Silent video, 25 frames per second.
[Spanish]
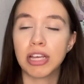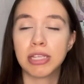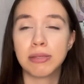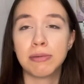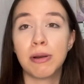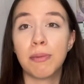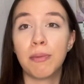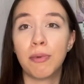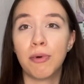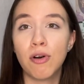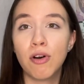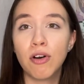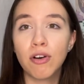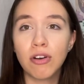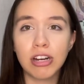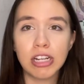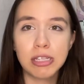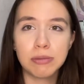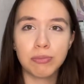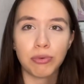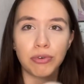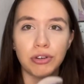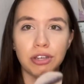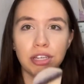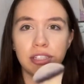Si me lo pongo con la
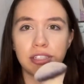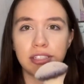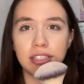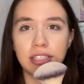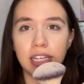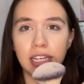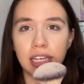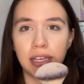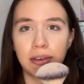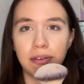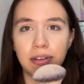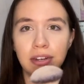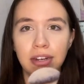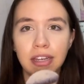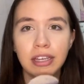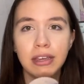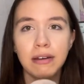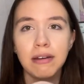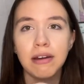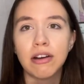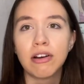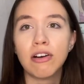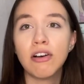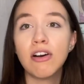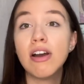esponjita hasta que viene aquí
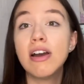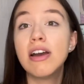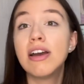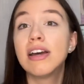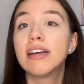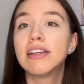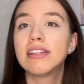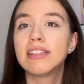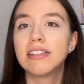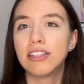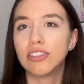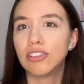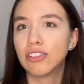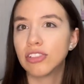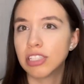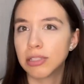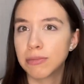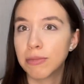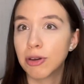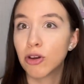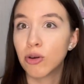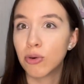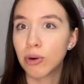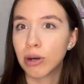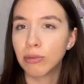abajo, siento que sí
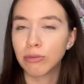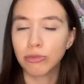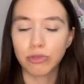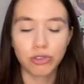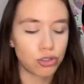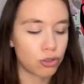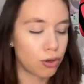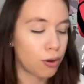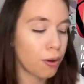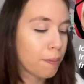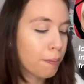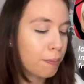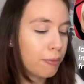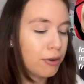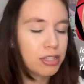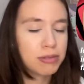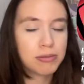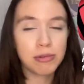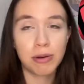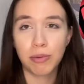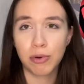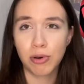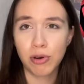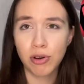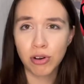me cubre mucho. Pero si
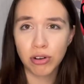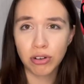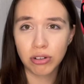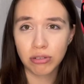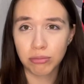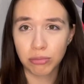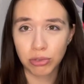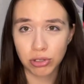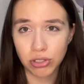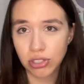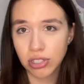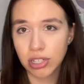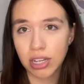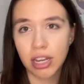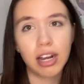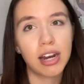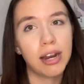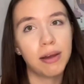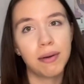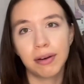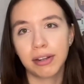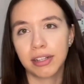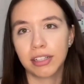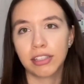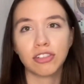me lo pongo con brocha, la
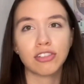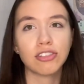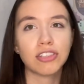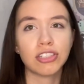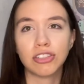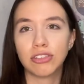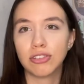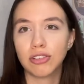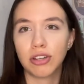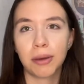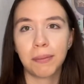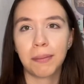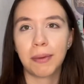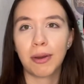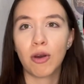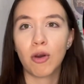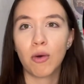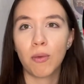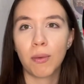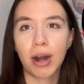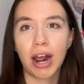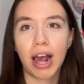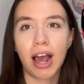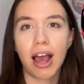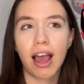verdad no siento que me
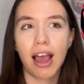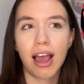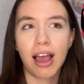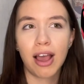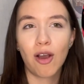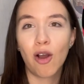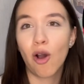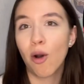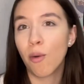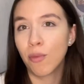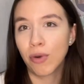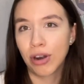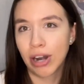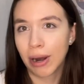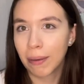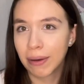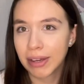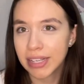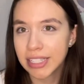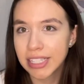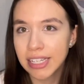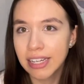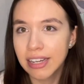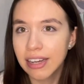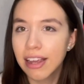cubra como una
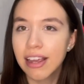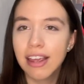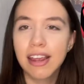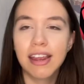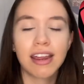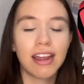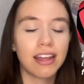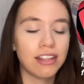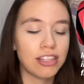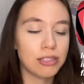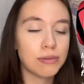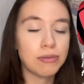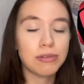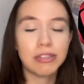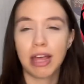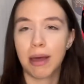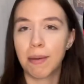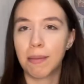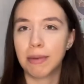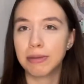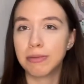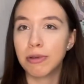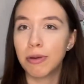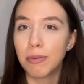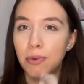base. Entonces pues nada
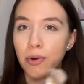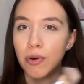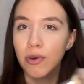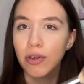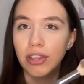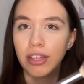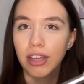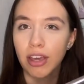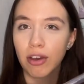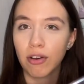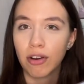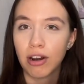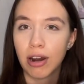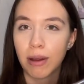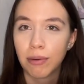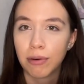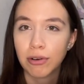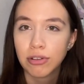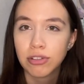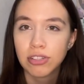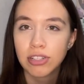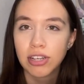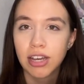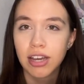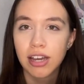más me lo pongo que con la
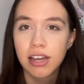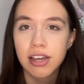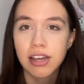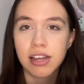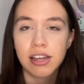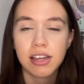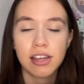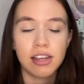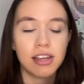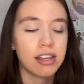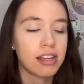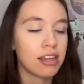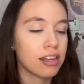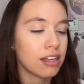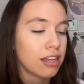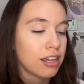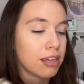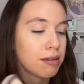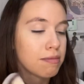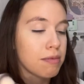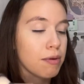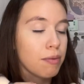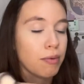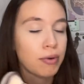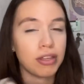brocha y
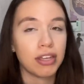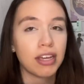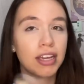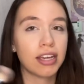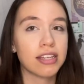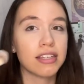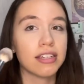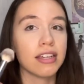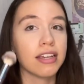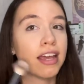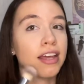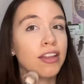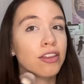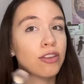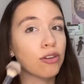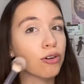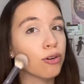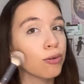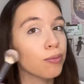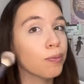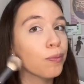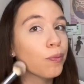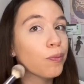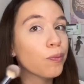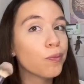me voy a que sellando
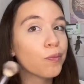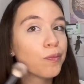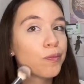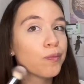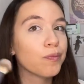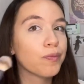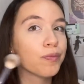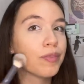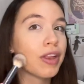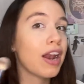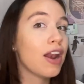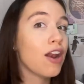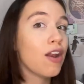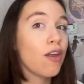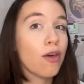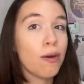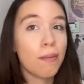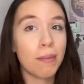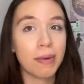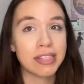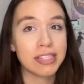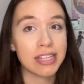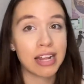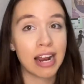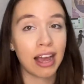lo
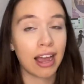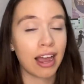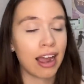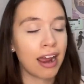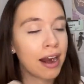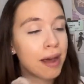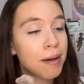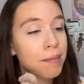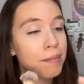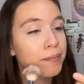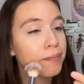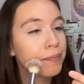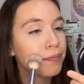demás de la cara.